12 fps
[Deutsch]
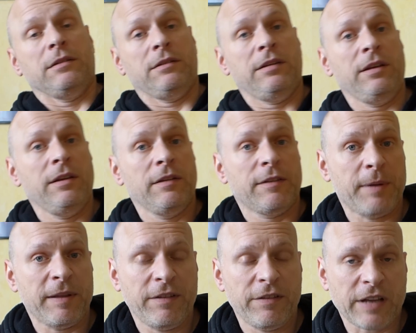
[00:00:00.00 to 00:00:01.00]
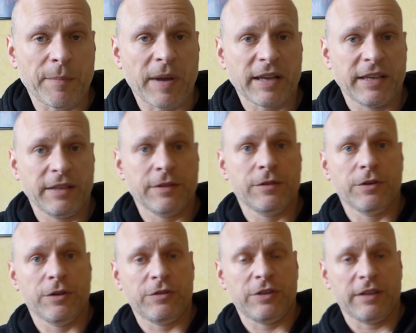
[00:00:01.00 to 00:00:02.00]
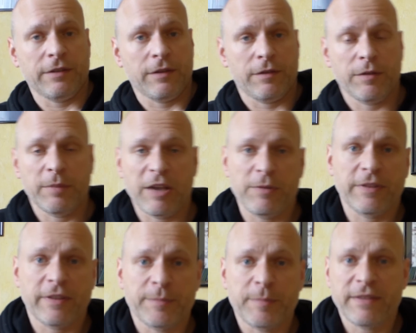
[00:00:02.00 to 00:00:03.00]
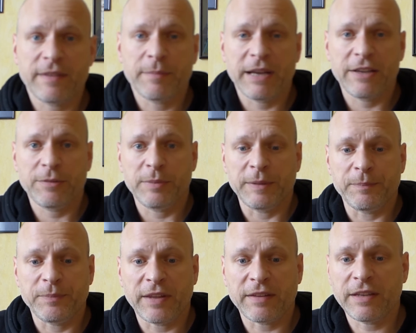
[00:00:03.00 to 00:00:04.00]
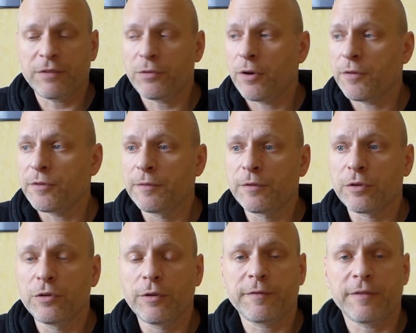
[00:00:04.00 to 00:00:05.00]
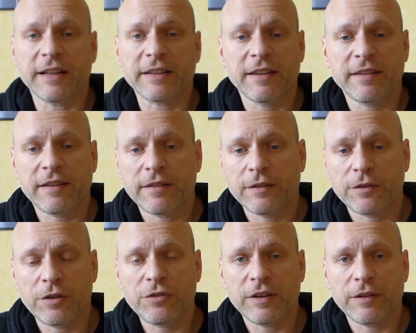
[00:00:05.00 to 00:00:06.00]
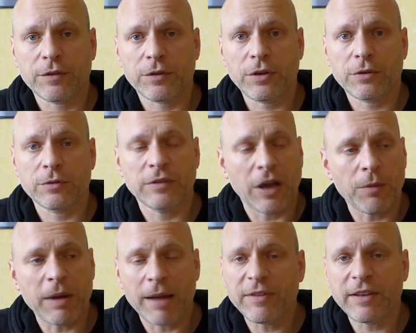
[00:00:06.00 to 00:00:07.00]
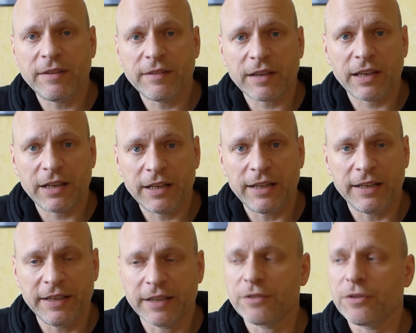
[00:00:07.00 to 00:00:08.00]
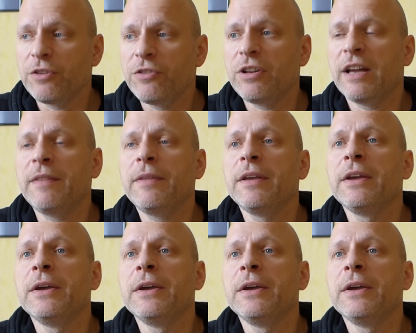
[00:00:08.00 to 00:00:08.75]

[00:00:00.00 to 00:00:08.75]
die 20 Gramm Raketen in Deutschland. Zum Beispiel ist das beste Beispiel. Das geht wohl auf unser Luftfahrtgesetz in Deutschland zurück und darum haben wir diese Regel hier in Deutschland,